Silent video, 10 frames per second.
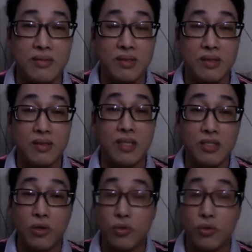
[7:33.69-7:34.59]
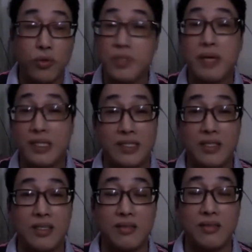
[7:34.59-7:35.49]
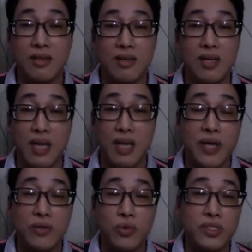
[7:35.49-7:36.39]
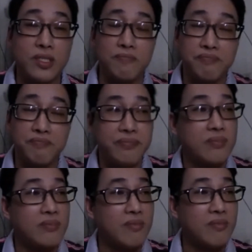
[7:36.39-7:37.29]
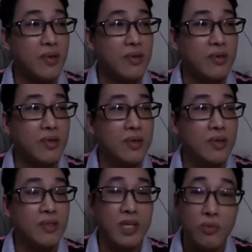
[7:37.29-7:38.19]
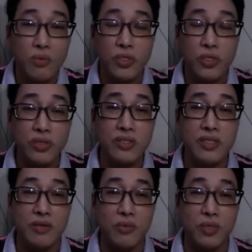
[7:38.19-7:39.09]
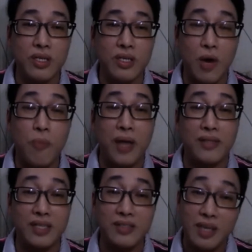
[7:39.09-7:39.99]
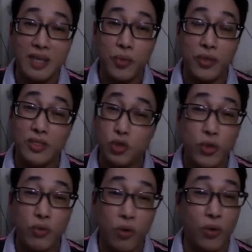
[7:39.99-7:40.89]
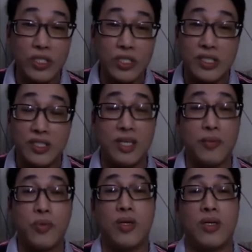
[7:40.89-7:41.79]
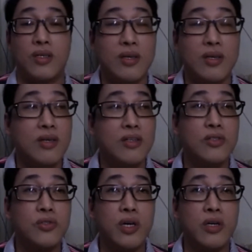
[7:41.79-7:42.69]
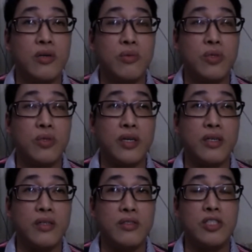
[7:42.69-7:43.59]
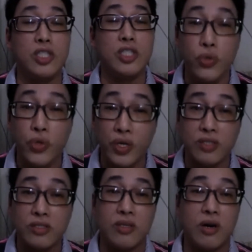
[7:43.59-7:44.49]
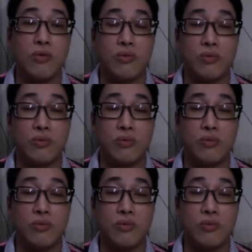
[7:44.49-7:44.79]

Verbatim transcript: 那时候多了几个人？两百多件。这样我就心想，我的老板在新加坡一直催我回去新加坡了，所以我在九月的时候